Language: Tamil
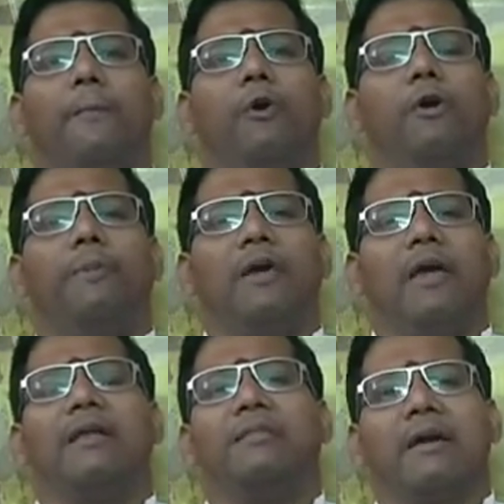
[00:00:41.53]
பொறுப்பு
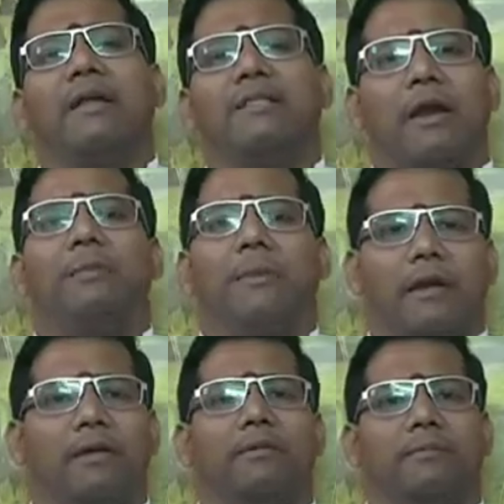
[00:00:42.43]
ஏத்துக்கிற தன்மை
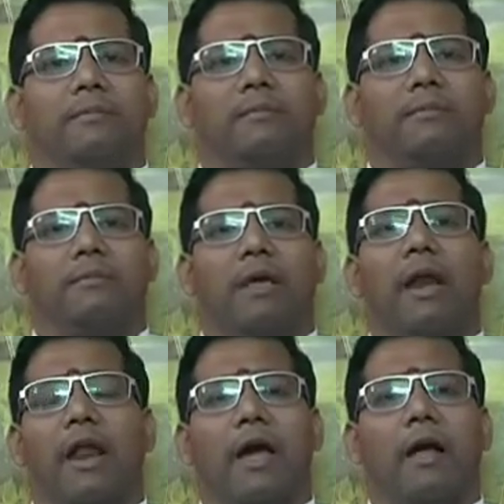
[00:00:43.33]

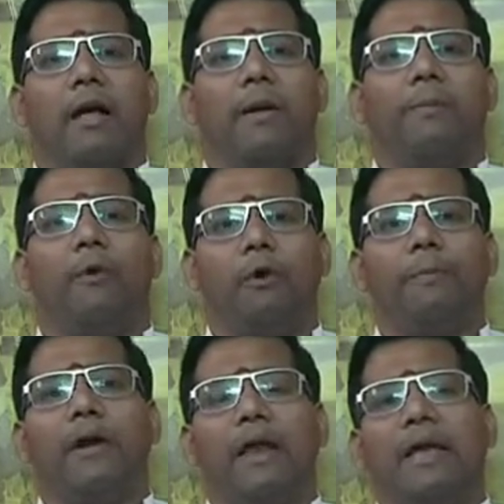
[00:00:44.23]
இல்லனா
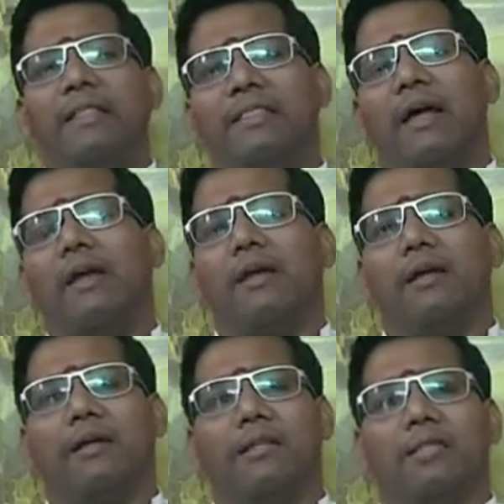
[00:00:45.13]
பொறுப்புகளை தன்
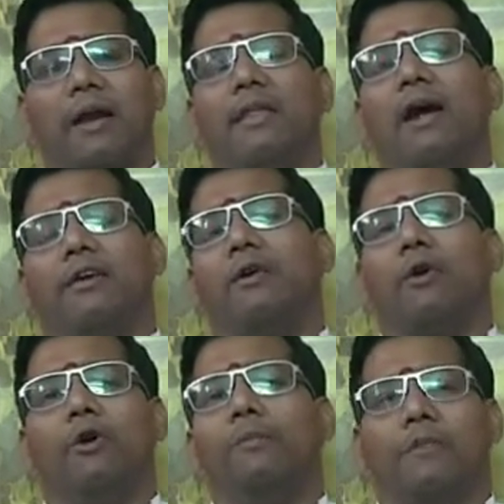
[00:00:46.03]
தன்னதாக்கி
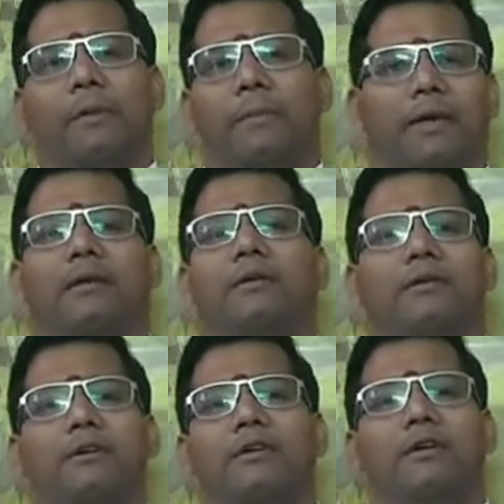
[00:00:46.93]
கொள்ளும் தன்மை
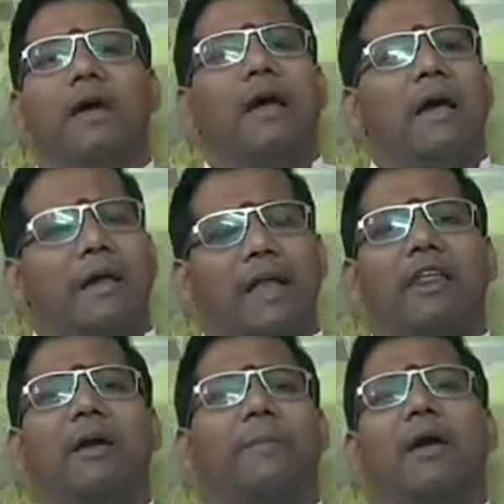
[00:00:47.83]

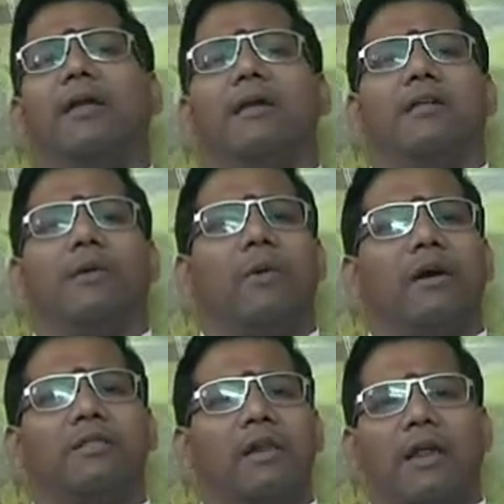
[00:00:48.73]
நிறைய பேர் இந்த
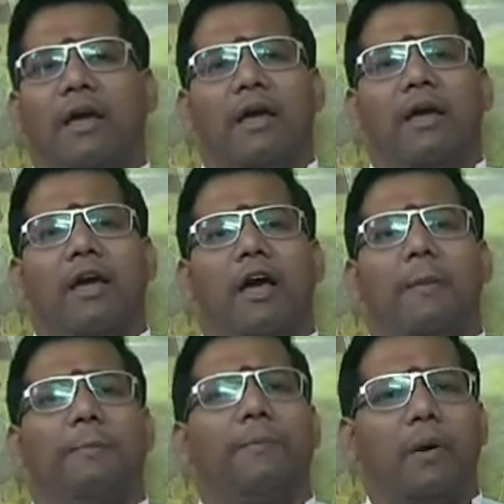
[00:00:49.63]
உலகத்துல
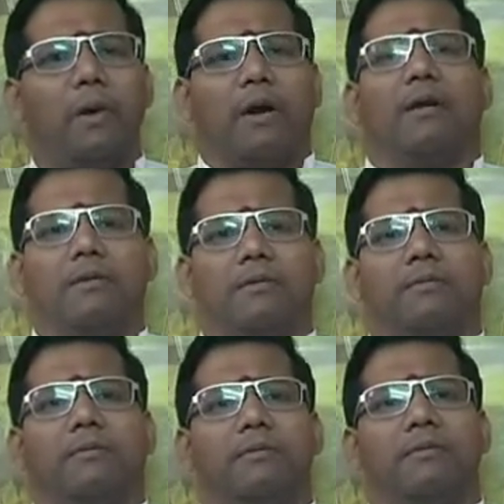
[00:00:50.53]
பவர்
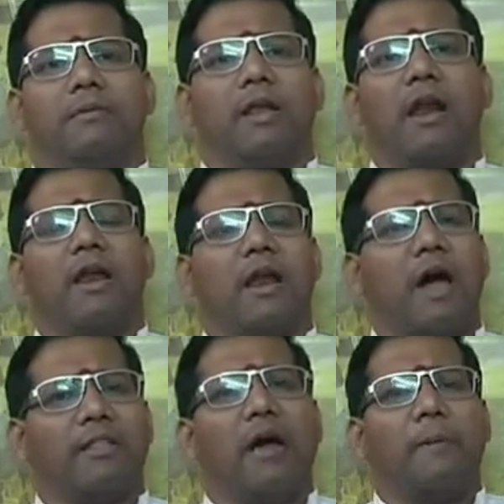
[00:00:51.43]
இல்லனா
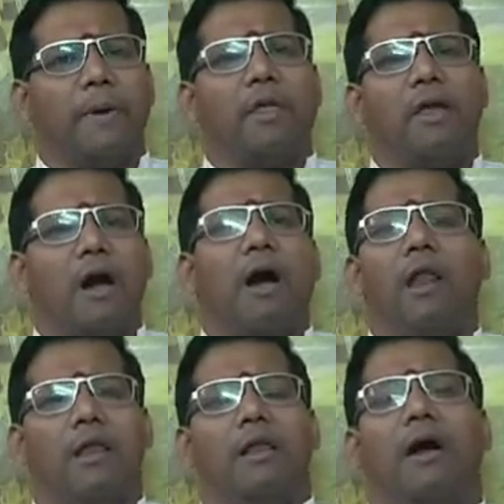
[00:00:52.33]
நான் தான் பெரிய
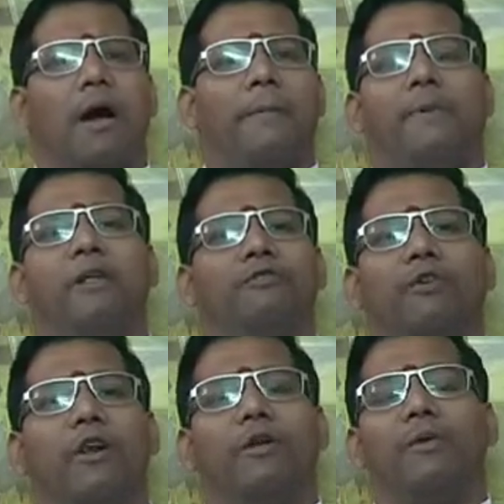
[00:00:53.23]
ஆள் அப்படின்னு
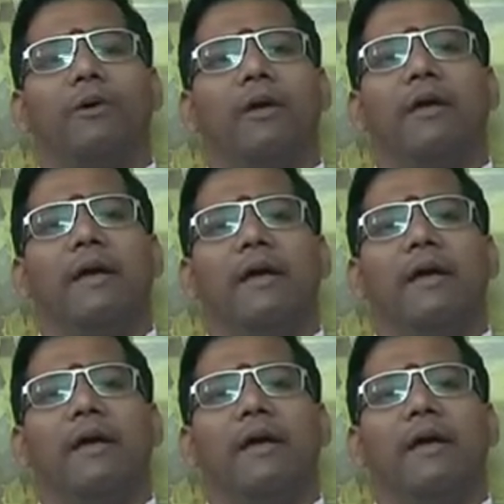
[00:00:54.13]
சொல்லிட்டு ஒரு